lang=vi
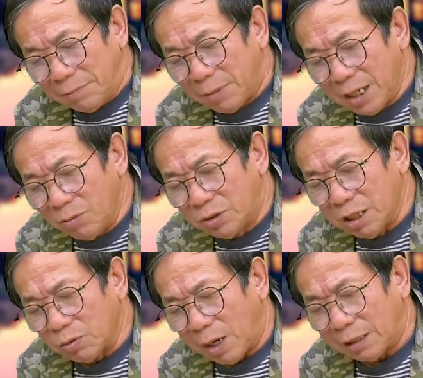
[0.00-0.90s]
Mấy ông
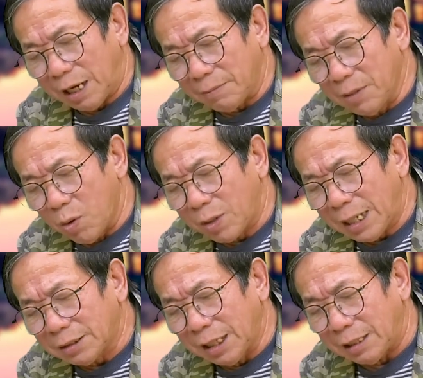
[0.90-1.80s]
trường đoàn đại biểu
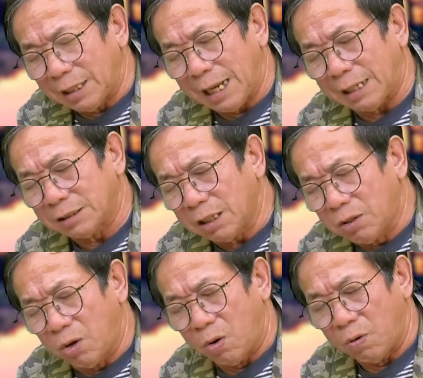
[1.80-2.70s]
các tỉnh là
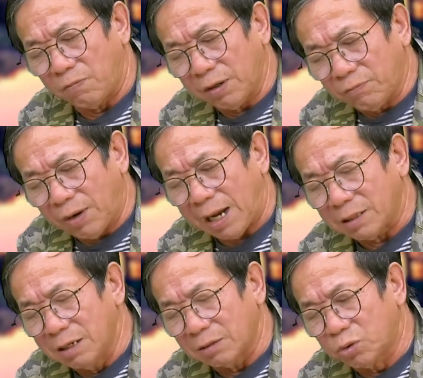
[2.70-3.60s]
rất khổ, vất vả
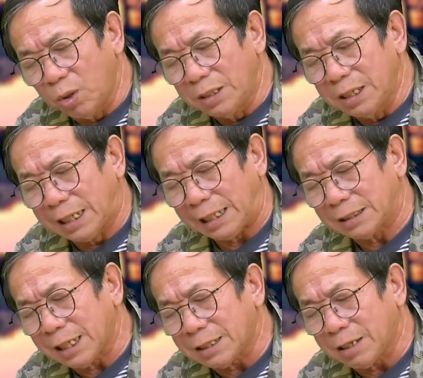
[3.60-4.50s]
ngược xuôi như
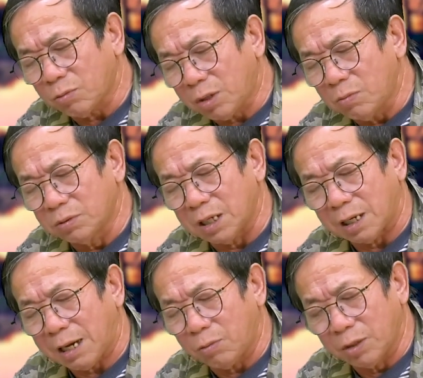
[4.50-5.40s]
cảnh sát giao thông
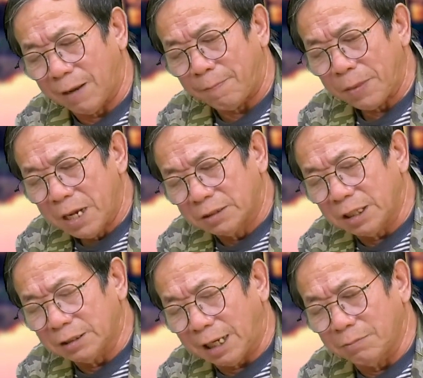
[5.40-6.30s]
giờ cao điểm,
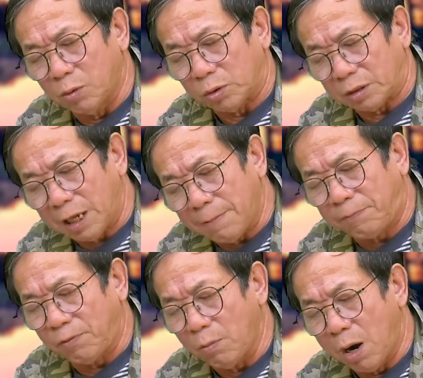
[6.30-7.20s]
trên tay một tệp
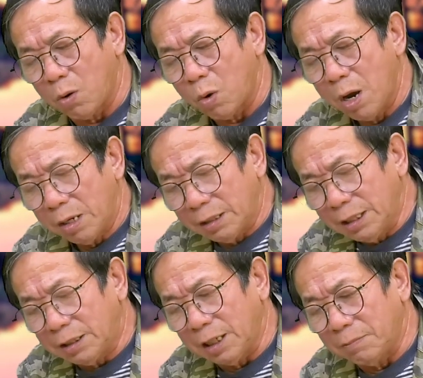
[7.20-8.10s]
phiếu bầu,
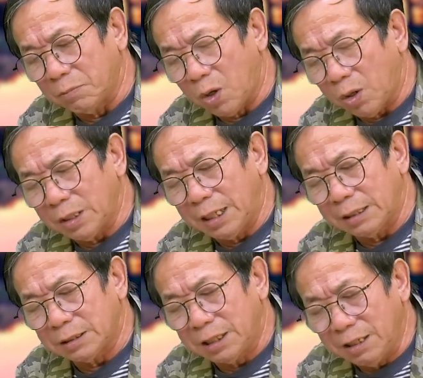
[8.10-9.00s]
đi tìm gọi
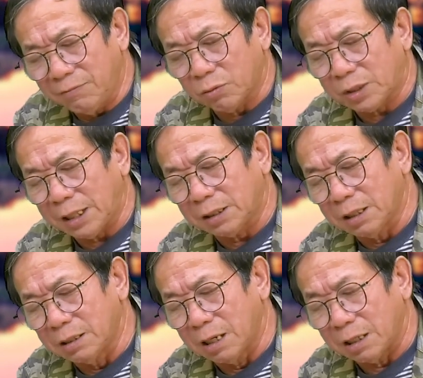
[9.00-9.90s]
điện dí vào tay
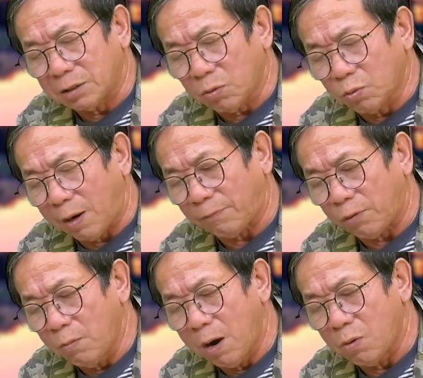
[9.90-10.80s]
từng người trong đoàn
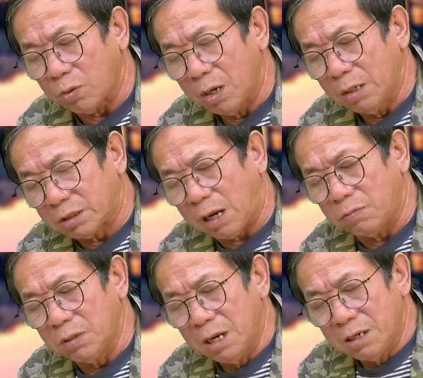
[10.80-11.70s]
phiếu bầu,
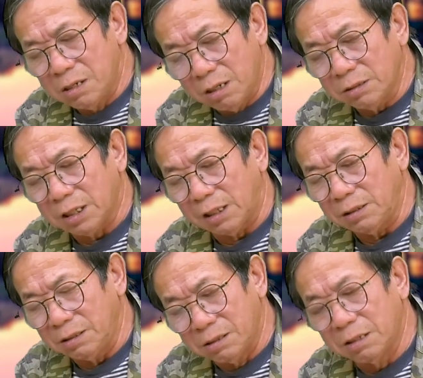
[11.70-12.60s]
xong hướng
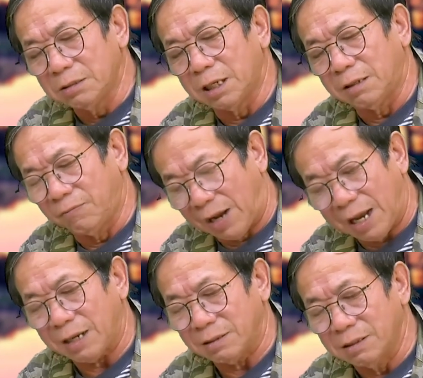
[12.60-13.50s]
dẫn, hướng dẫn
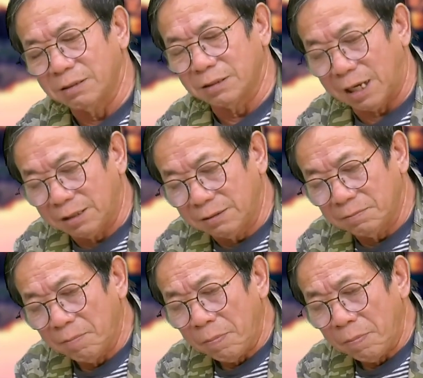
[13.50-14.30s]
và hướng dẫn.